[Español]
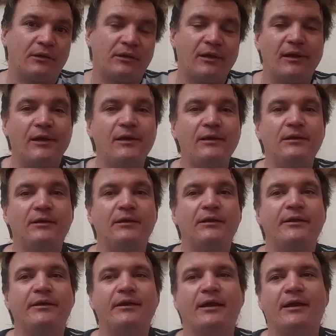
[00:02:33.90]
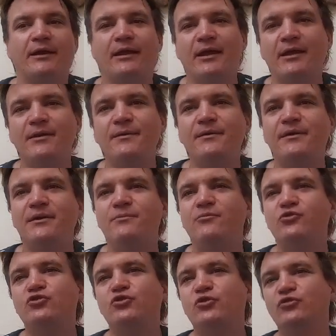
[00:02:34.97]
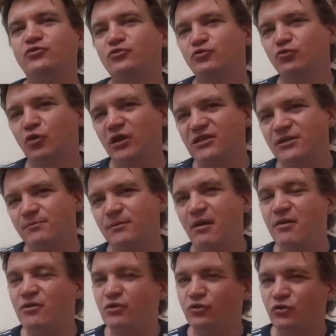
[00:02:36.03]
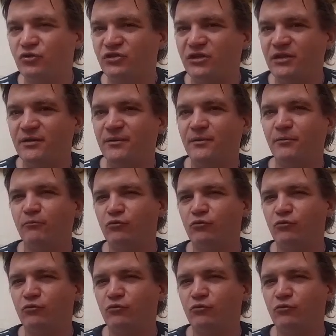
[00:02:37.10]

Que él era gay y muchos no lo aceptaban y otros sí.